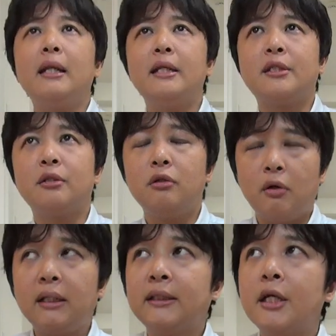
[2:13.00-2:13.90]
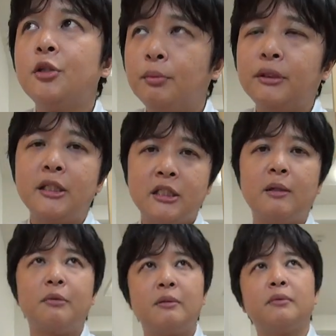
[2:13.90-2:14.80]
にするのが最初難しい
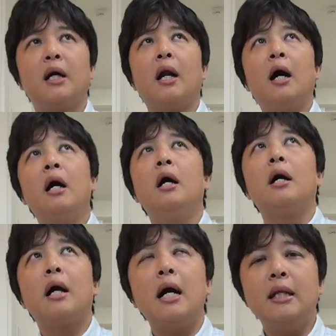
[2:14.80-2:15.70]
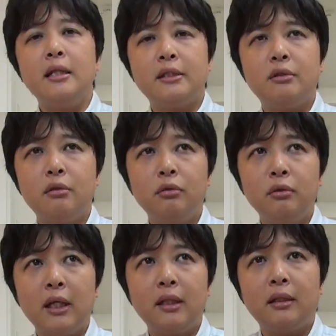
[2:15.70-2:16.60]
かもしれない。だから、狩りにする
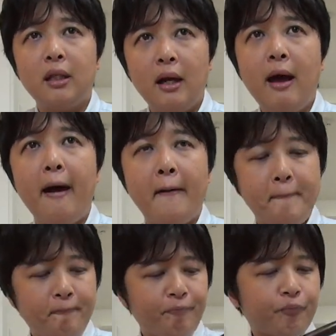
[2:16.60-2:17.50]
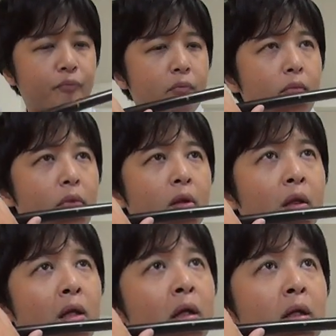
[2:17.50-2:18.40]
んだったら、
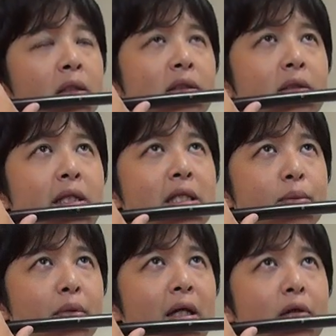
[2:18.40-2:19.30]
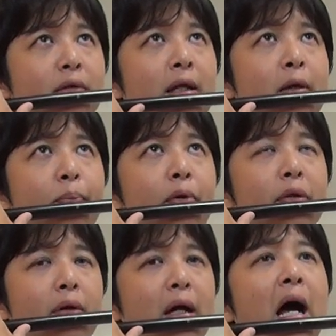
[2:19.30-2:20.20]
普通に自分が良くなる
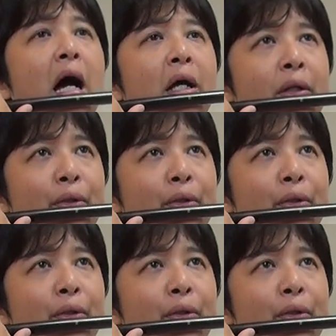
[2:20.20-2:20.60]
ポイントから、